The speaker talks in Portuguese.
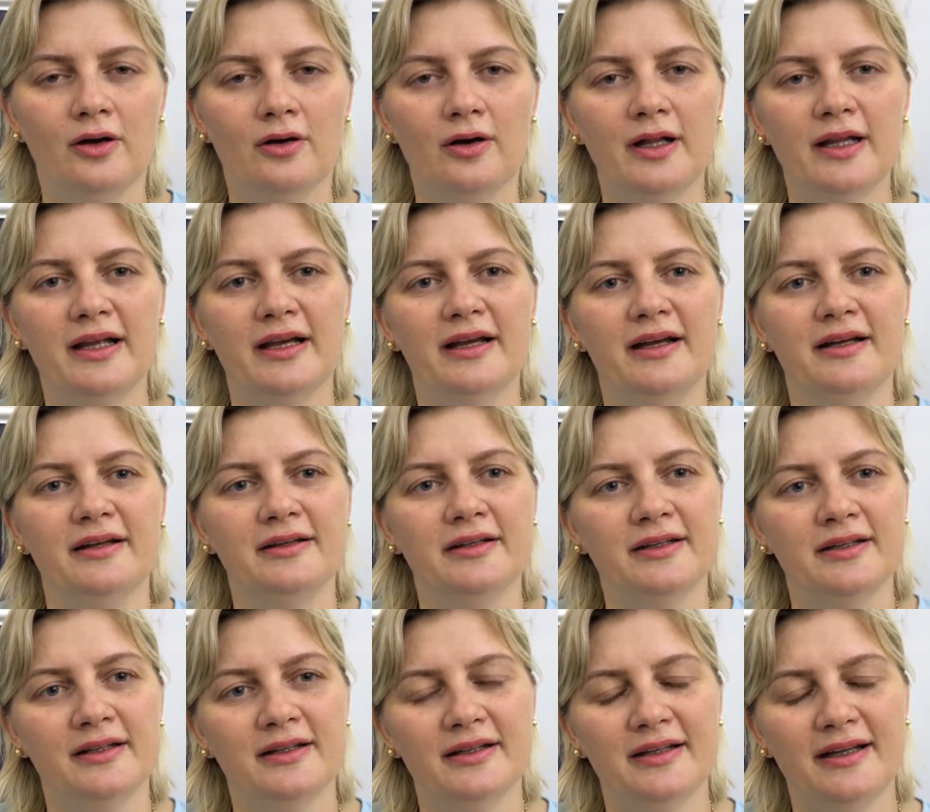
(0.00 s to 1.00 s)
Olha,
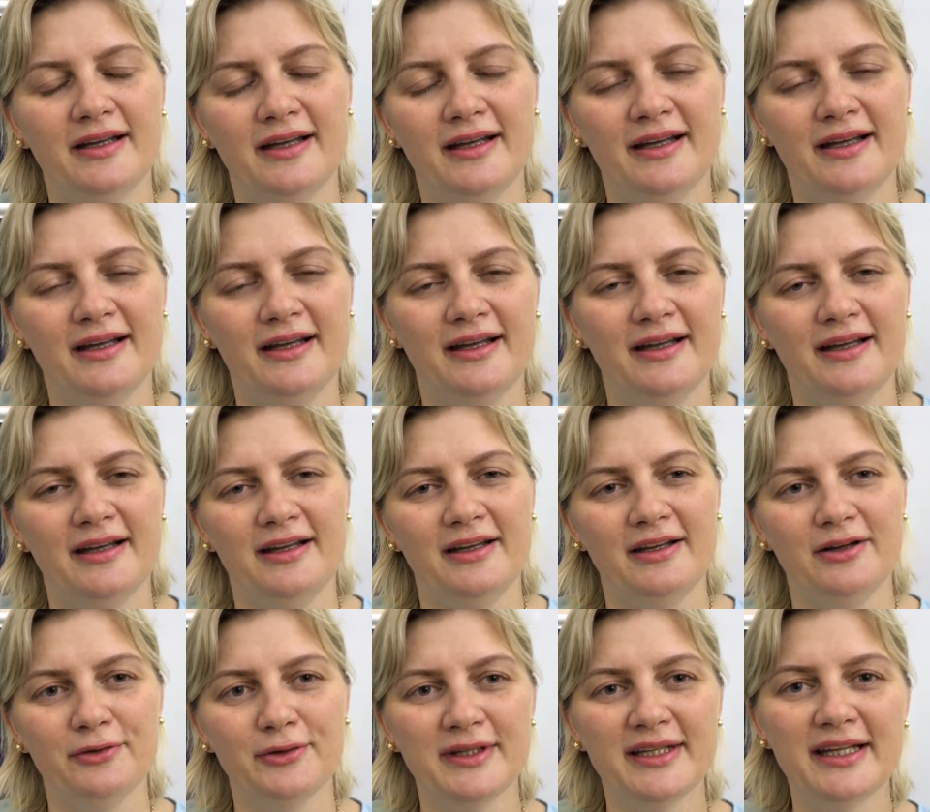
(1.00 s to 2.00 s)

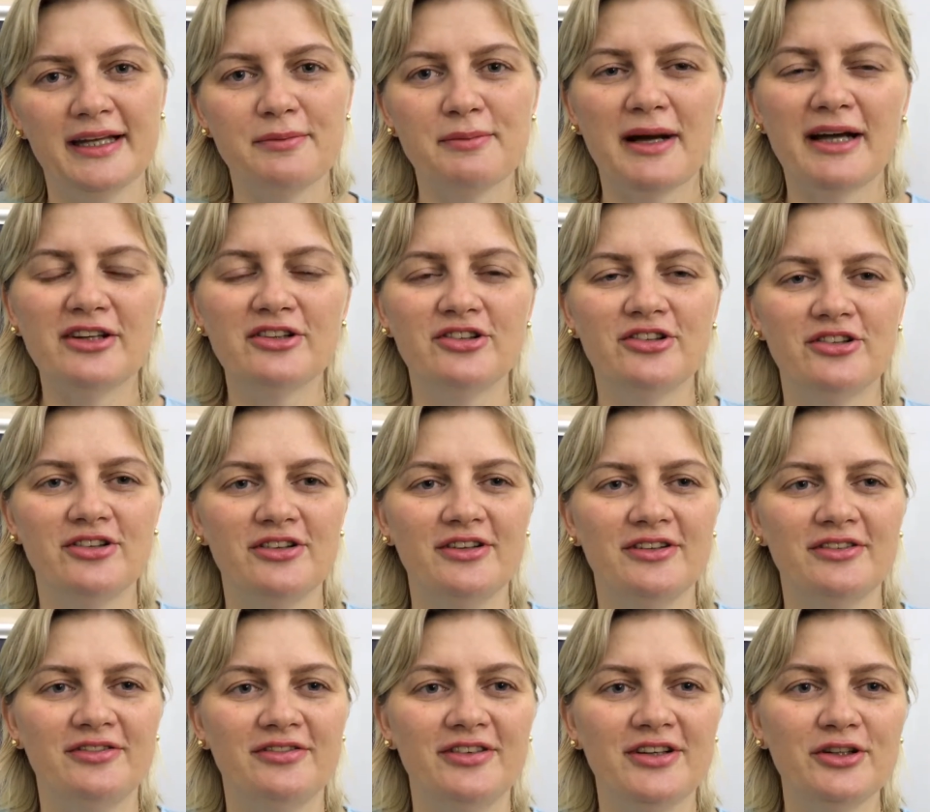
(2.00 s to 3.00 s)
é, eu andei mais de
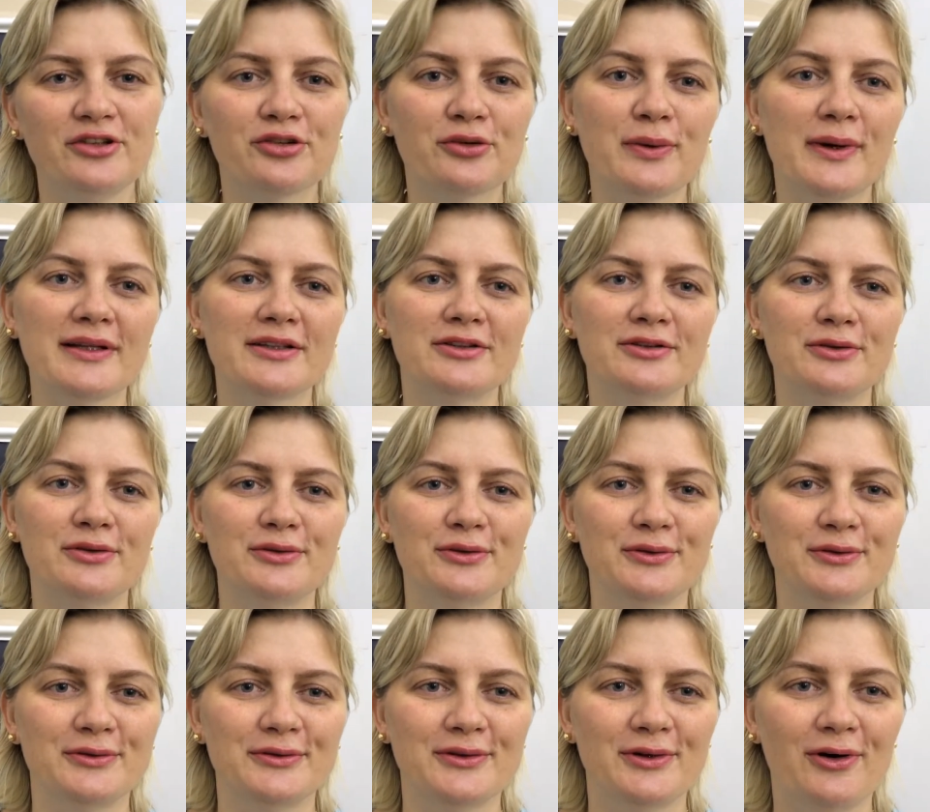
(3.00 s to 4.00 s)
24
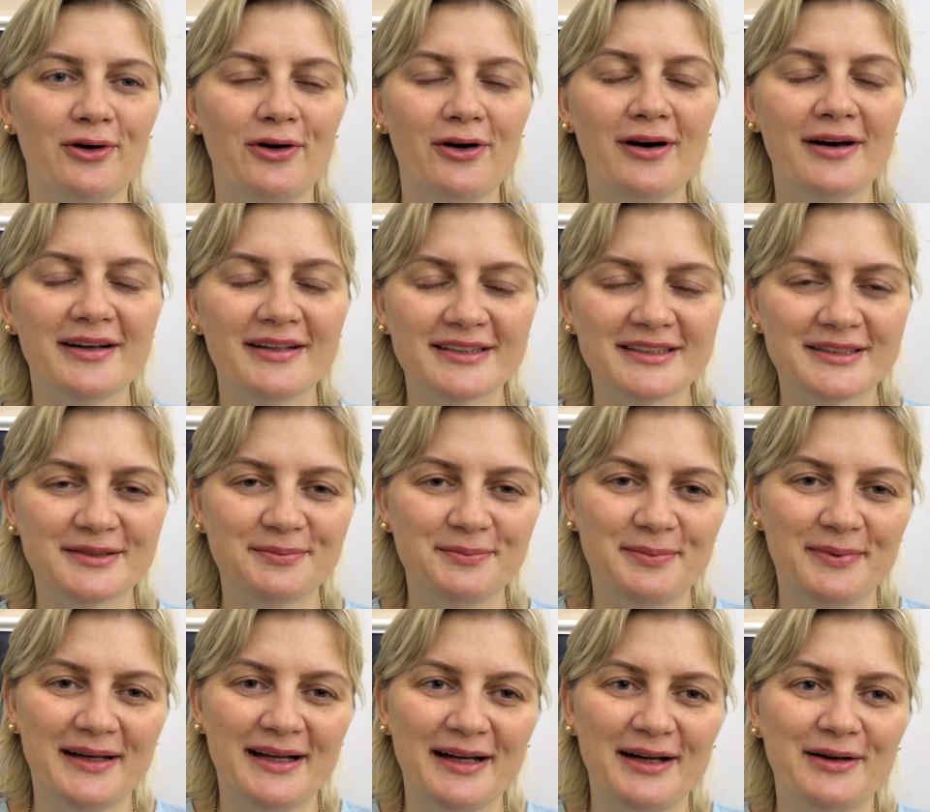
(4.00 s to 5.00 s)
horas
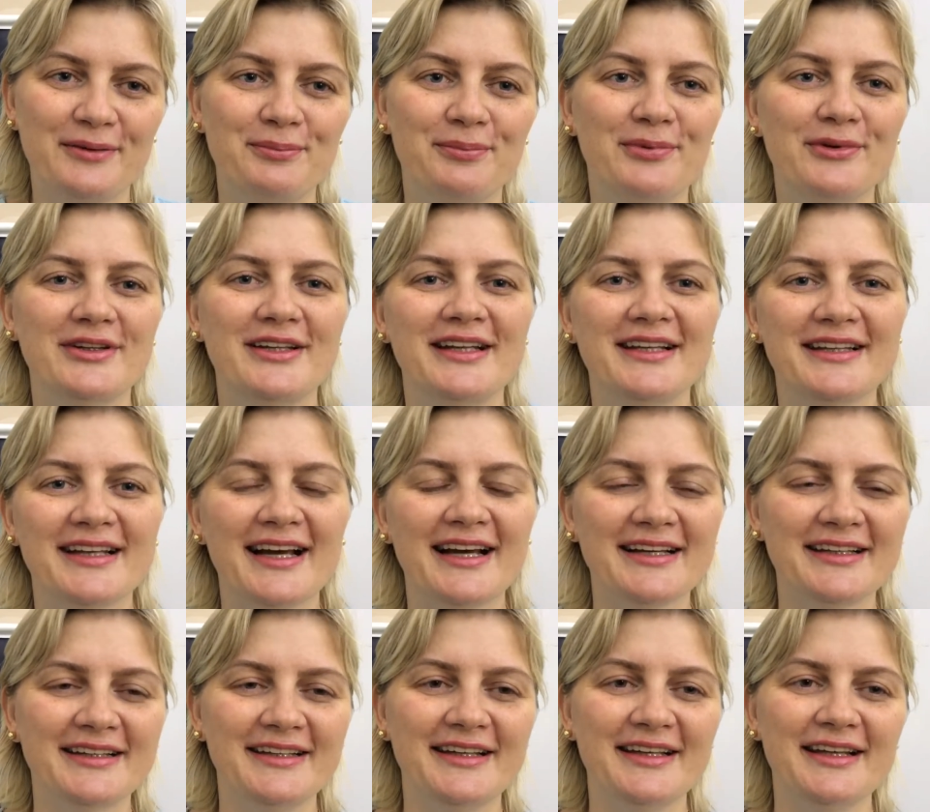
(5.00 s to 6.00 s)
para poder estar tá
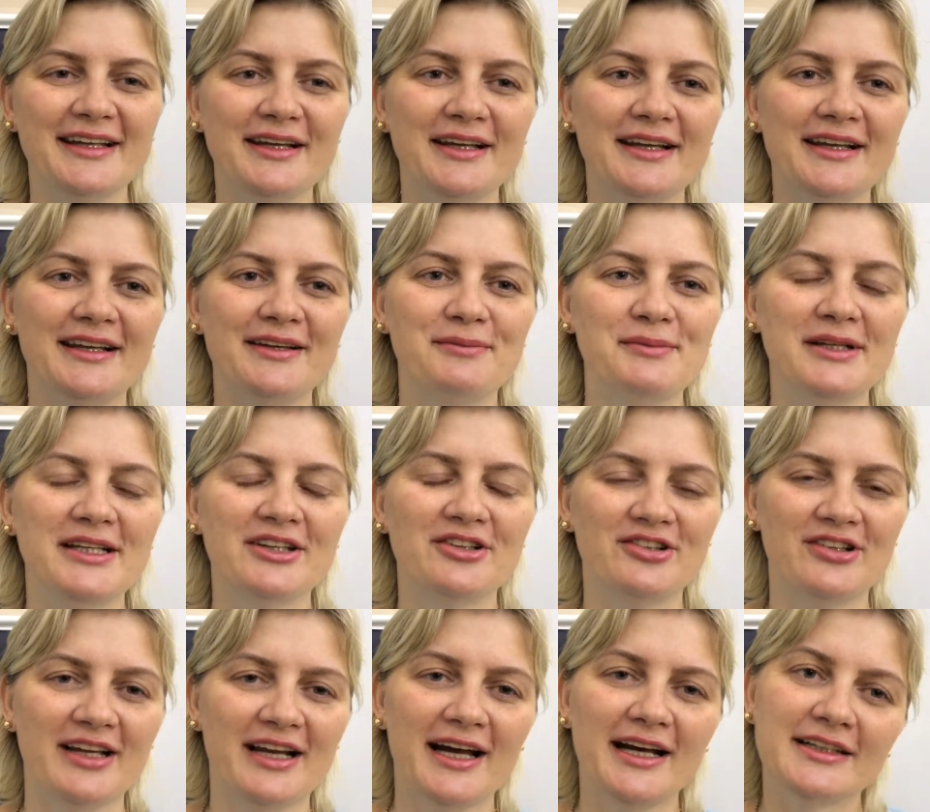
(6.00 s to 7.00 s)
aqui em Minas
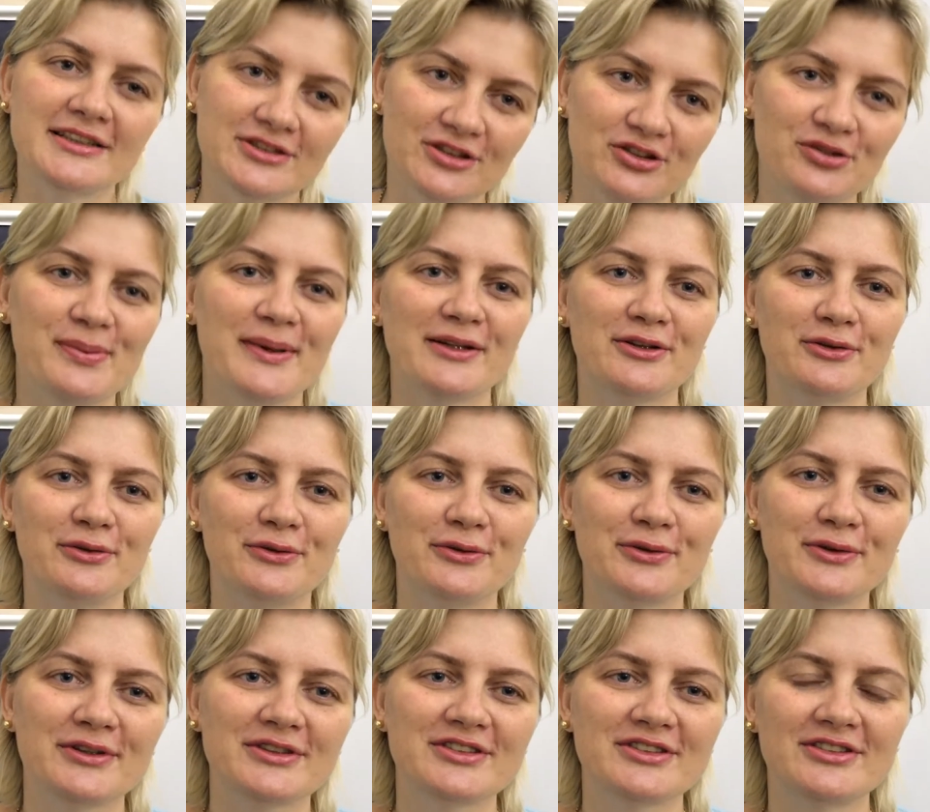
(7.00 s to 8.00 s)
Gerais, sou de Mato
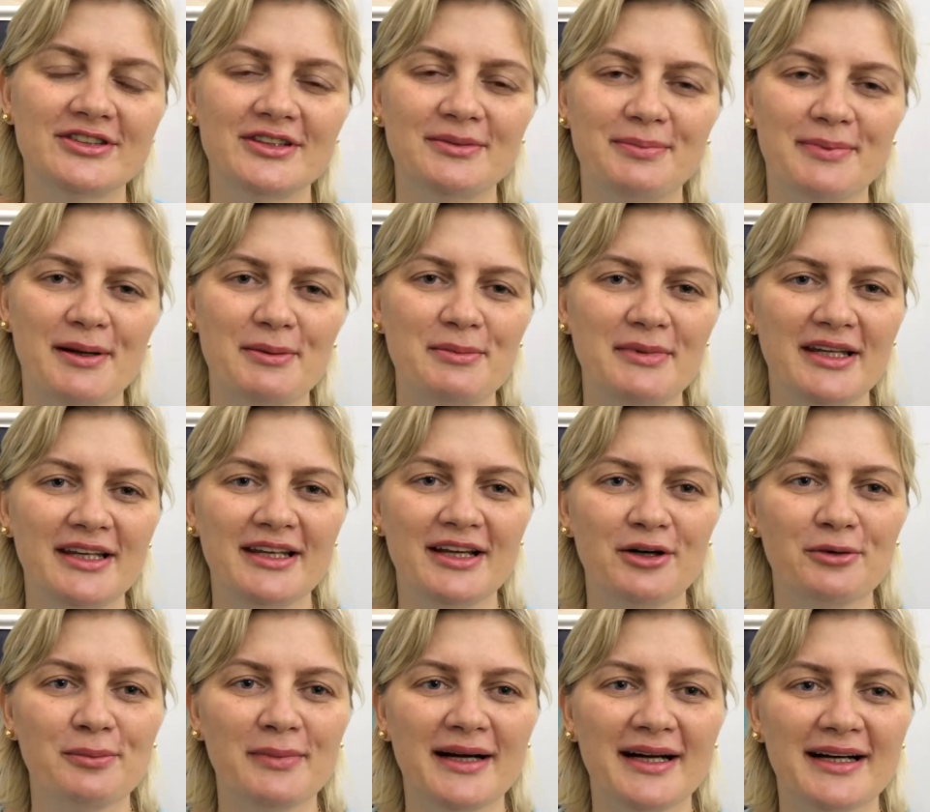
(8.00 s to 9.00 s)
Grosso, e para mim é
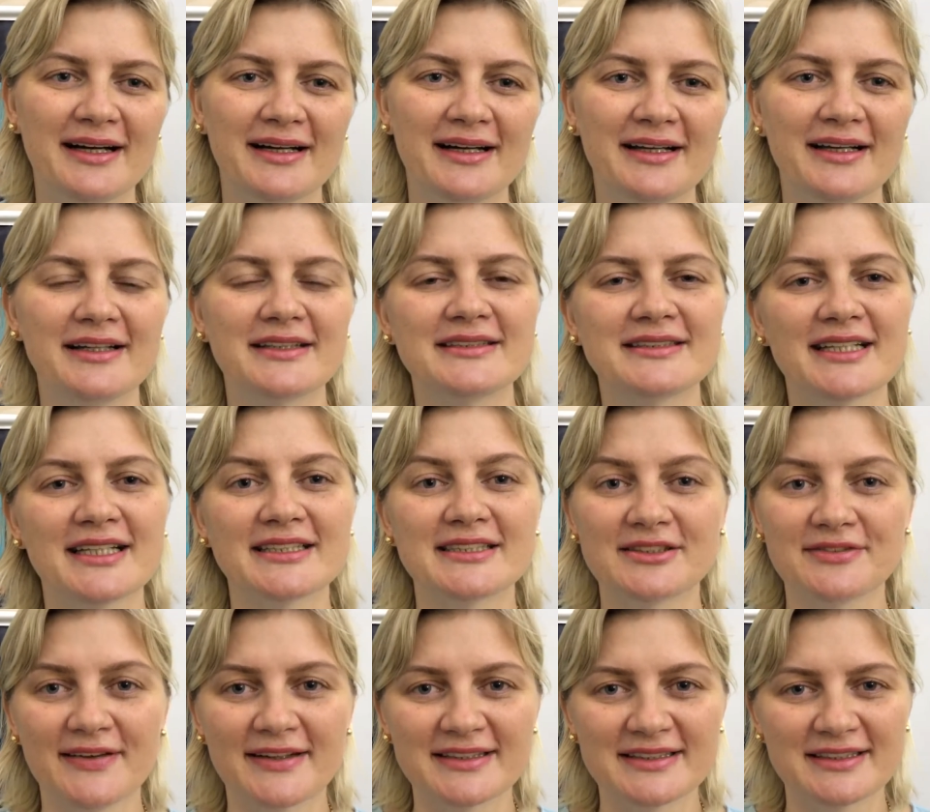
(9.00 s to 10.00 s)
uma grande
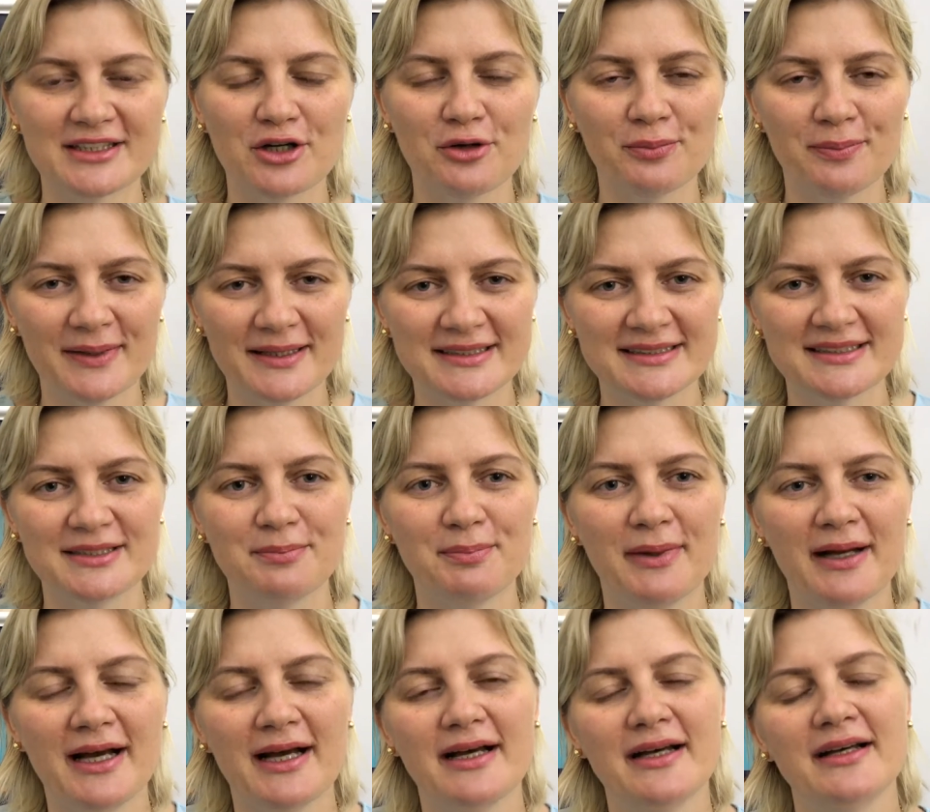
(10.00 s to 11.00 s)
satisfação
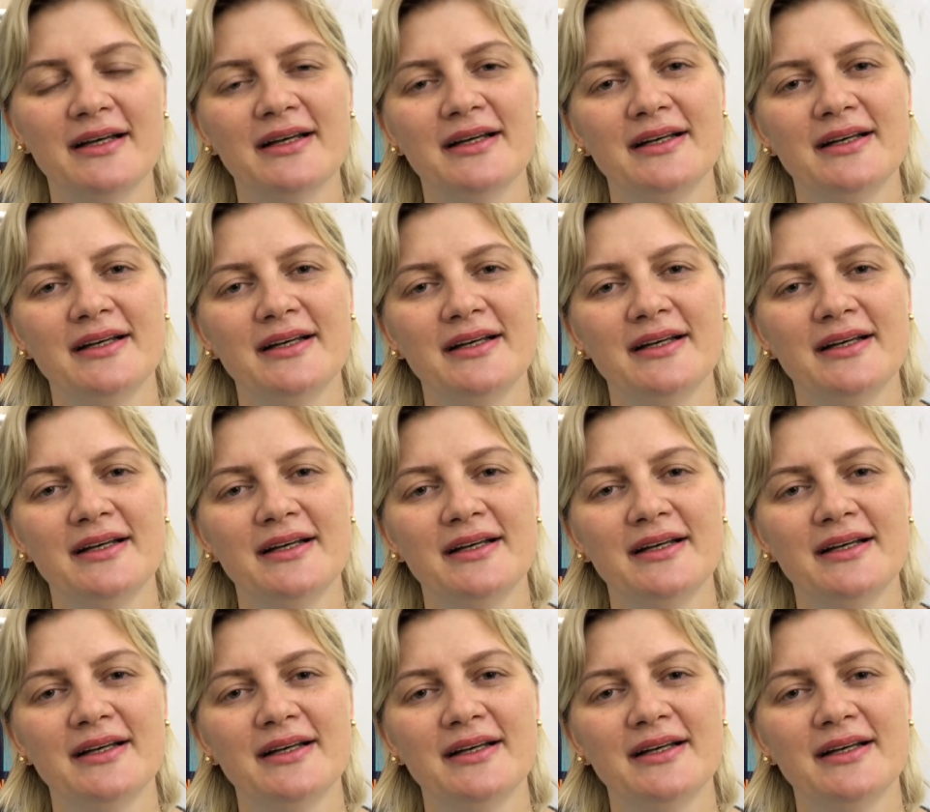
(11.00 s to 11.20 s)
participar